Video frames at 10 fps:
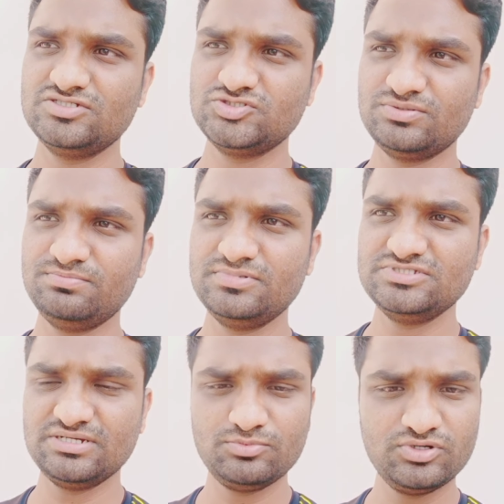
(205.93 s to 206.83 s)
जो
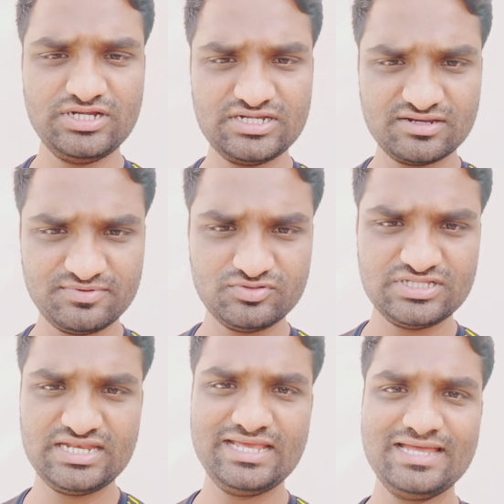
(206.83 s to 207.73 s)
जब वो इंटरव्यू
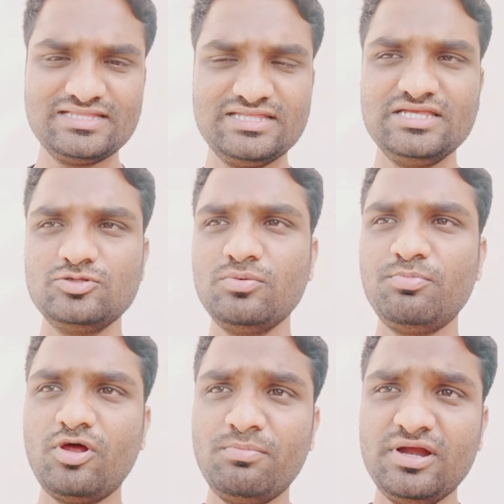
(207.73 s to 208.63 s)
देने आते हैं तो
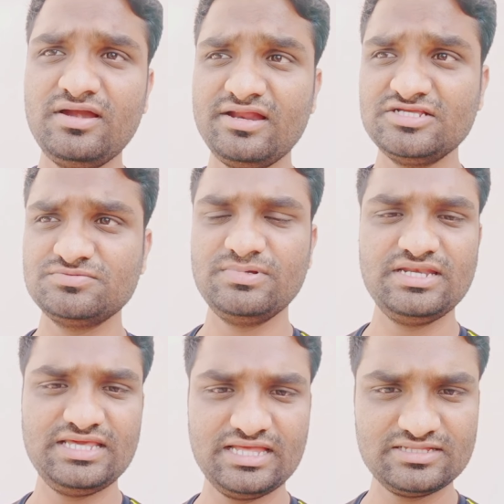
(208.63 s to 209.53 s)
प्रॉपर ड्रेस में
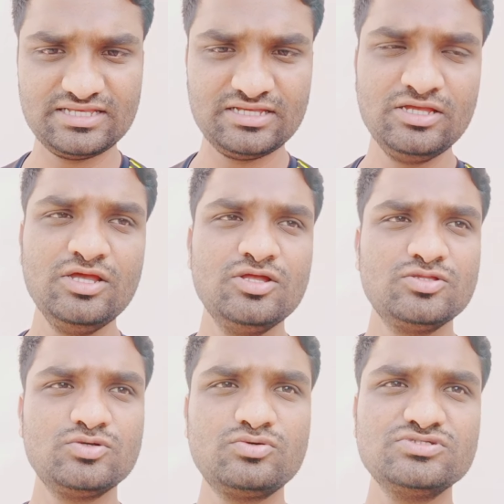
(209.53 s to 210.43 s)
नहीं आते हैं
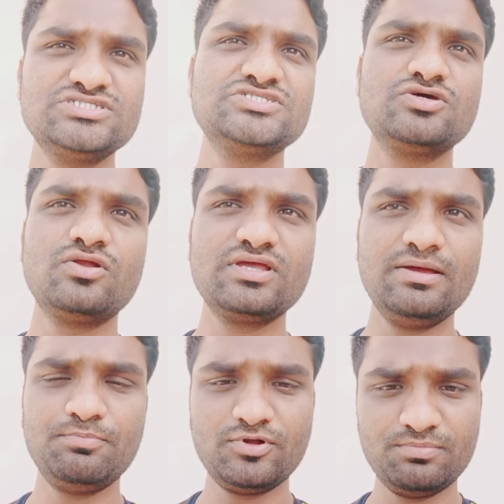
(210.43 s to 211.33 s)
तो कोशिश करो कि
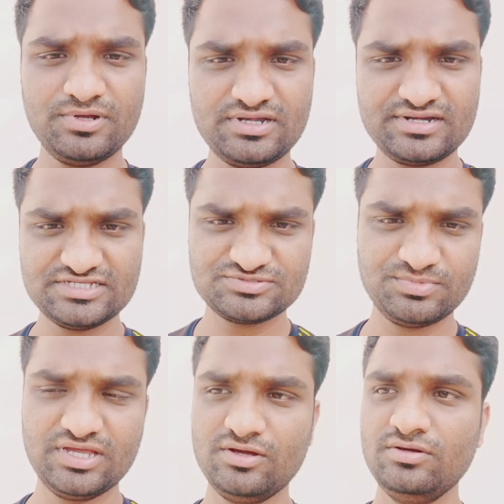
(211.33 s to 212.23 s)
आप प्रॉपर ड्रेस
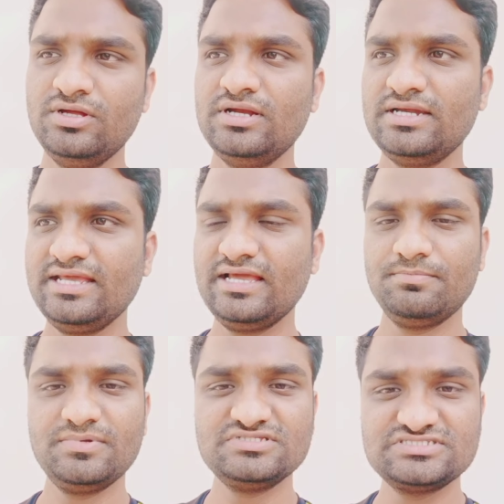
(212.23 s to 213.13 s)
में आओ ठीक है
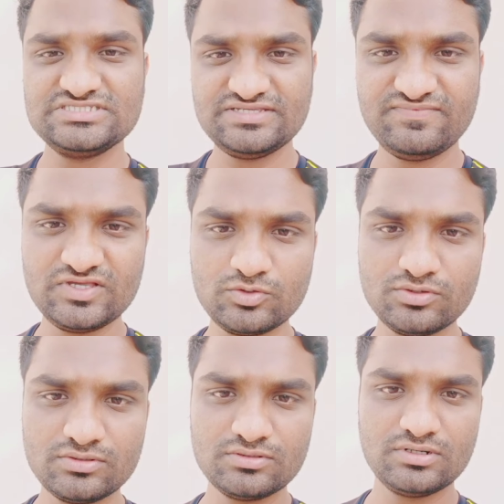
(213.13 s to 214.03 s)
अपना सीवी
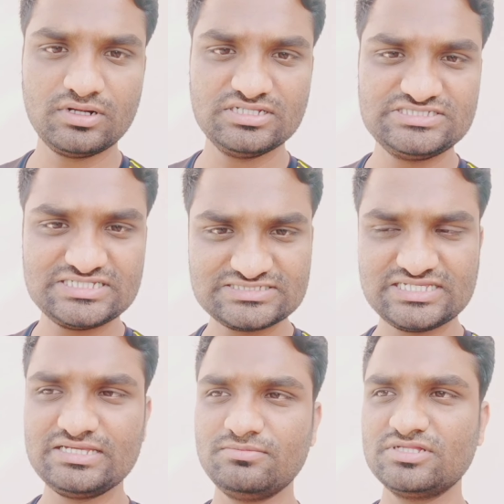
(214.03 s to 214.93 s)
को अच्छे
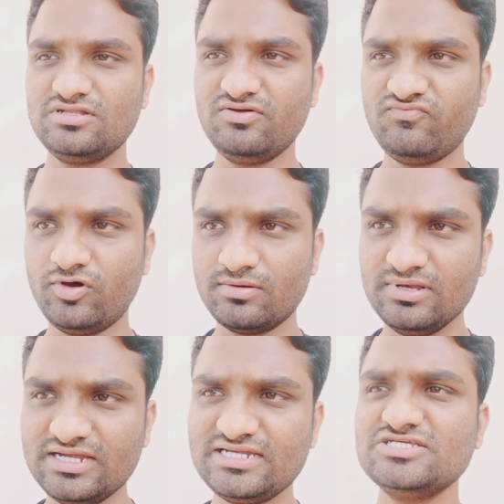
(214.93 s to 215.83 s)
से मतलब
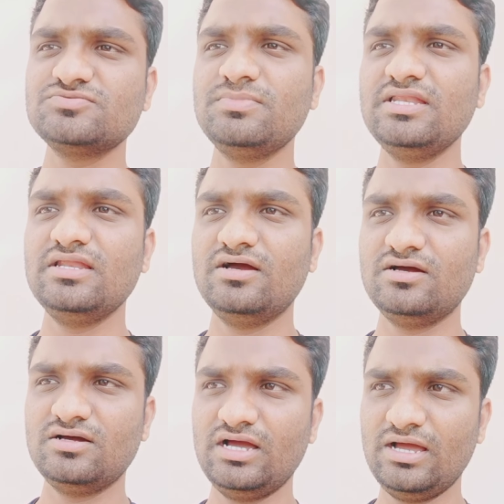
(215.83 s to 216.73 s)
फॉर्मेलिटीज़ में
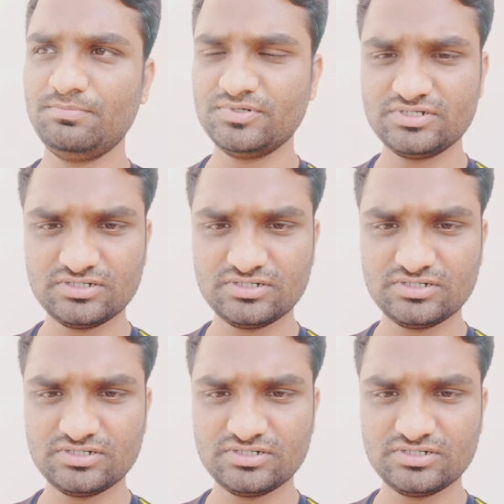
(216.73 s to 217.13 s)
आप